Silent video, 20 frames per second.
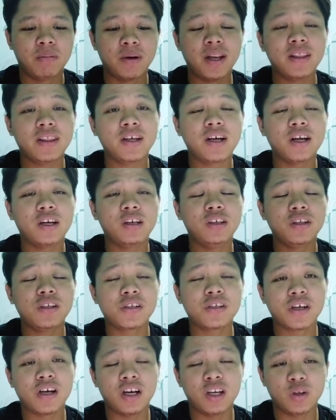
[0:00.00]
Pelantikan ini
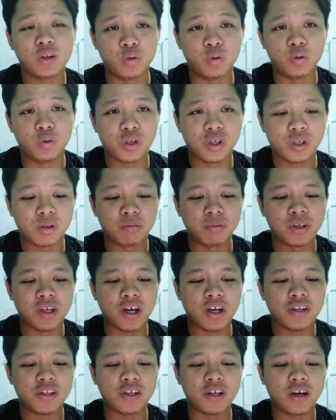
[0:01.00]
sekaligus
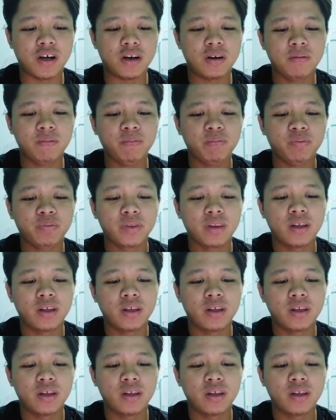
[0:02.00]
menyaksikan